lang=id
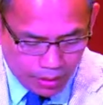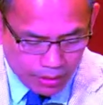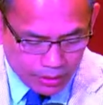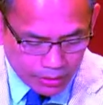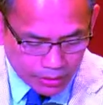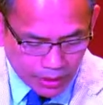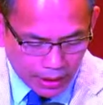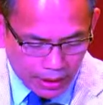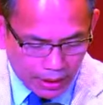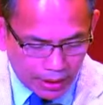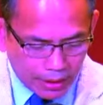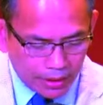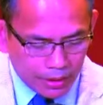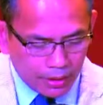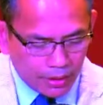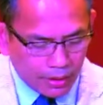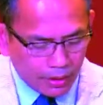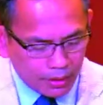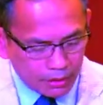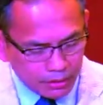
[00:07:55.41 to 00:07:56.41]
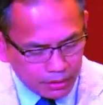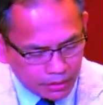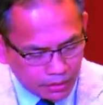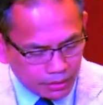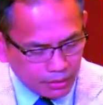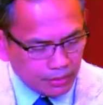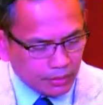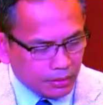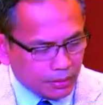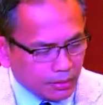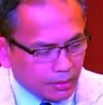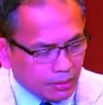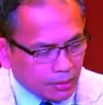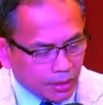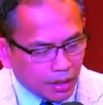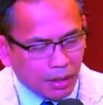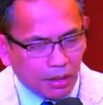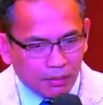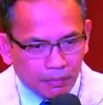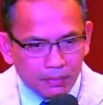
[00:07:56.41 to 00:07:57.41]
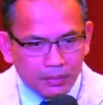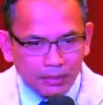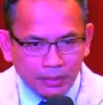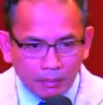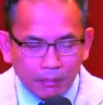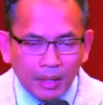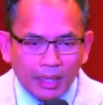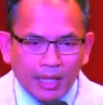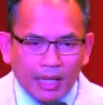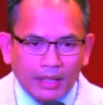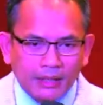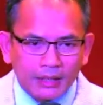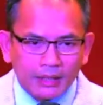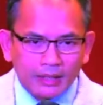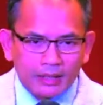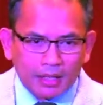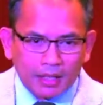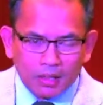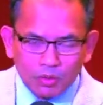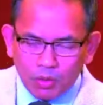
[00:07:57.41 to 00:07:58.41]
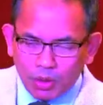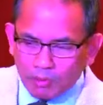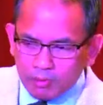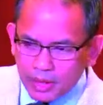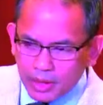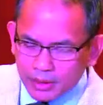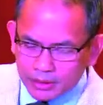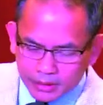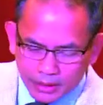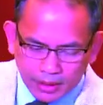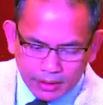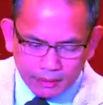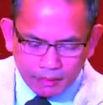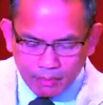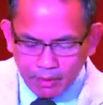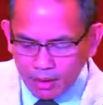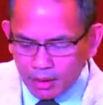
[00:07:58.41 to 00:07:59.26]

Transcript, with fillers: Saya uh, diberkati secara luar biasa.